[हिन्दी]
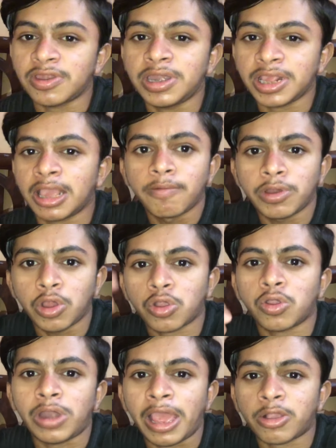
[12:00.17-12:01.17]
हैं ठीक है ब्लॉग
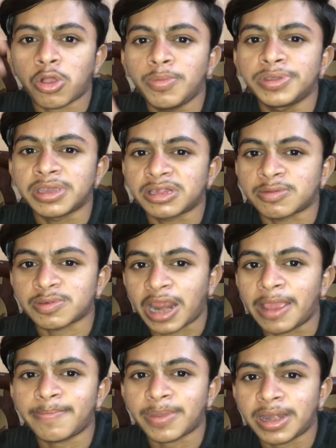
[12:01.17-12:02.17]
को लाइक कमेंट शेयर
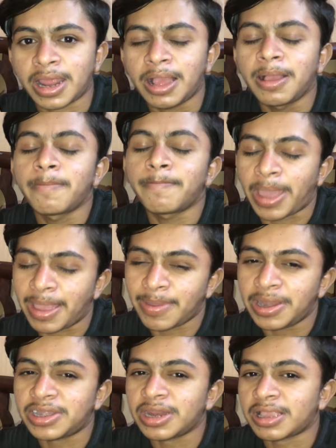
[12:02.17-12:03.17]
सब्सक्राइब करना बाय
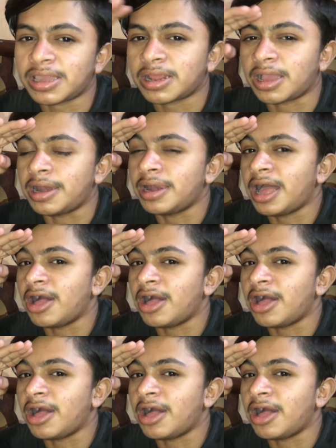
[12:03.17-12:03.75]
बाय टेक केयर अल्लाह